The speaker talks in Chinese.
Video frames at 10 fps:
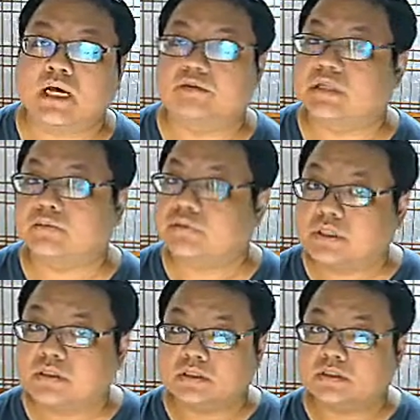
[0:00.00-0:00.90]
大于三不
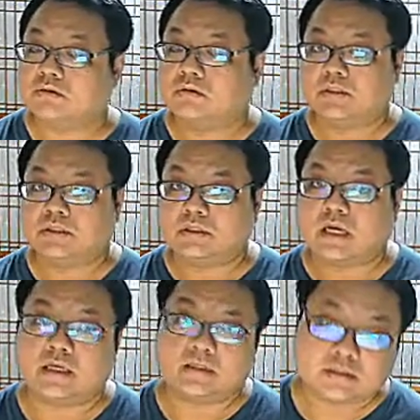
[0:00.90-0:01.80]
见得是从四
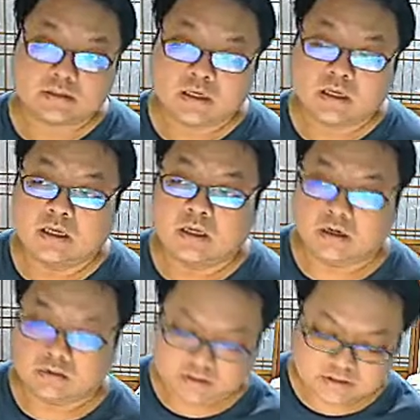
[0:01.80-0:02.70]
开始。
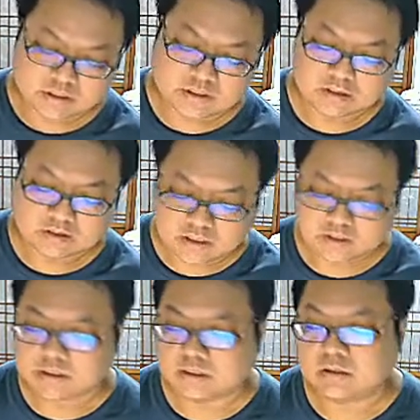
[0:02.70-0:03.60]
好，这是第一点。第
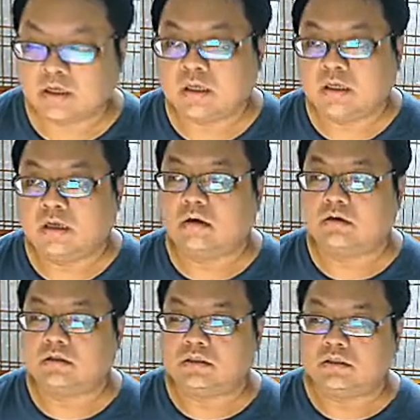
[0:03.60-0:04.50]
二点，
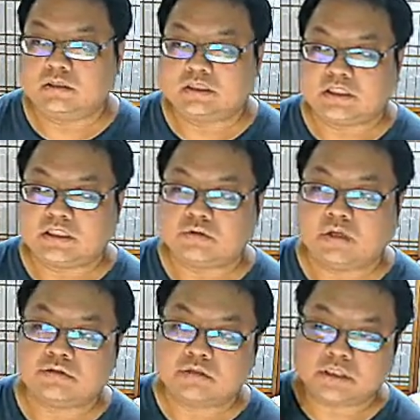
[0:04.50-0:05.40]
好，习
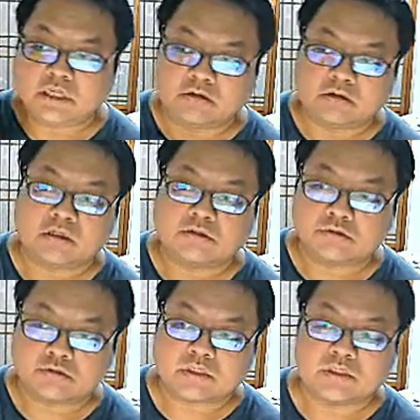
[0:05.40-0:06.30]
惯去挑一个
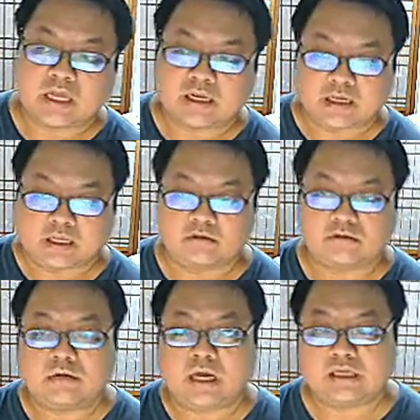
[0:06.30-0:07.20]
数字来感
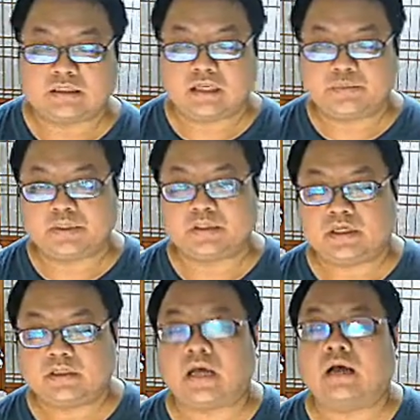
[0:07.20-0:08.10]
受它谁比
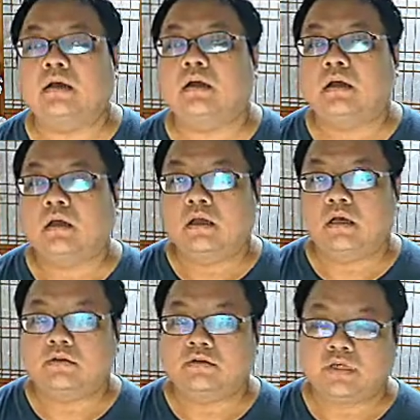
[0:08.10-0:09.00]
谁大，
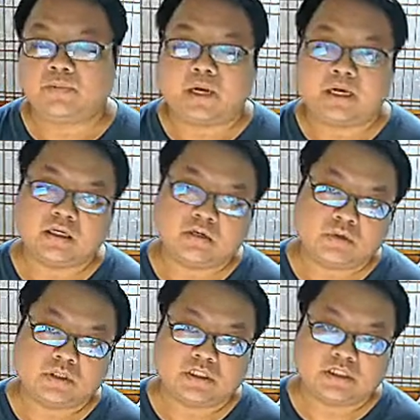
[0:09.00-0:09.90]
很容易把一个
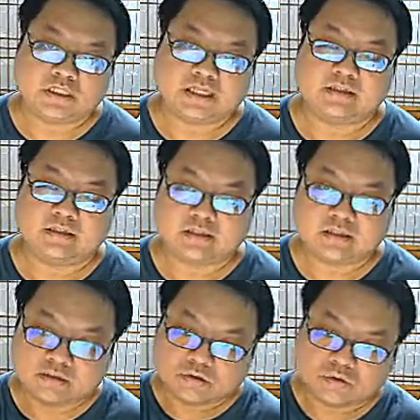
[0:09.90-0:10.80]
问题想得
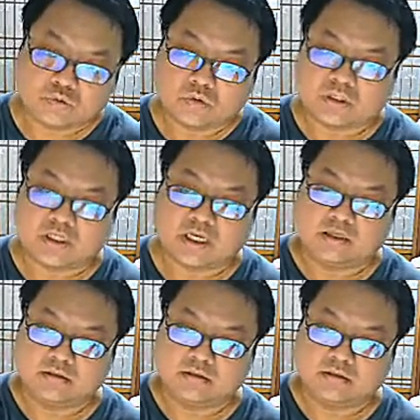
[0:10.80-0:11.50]
更多层。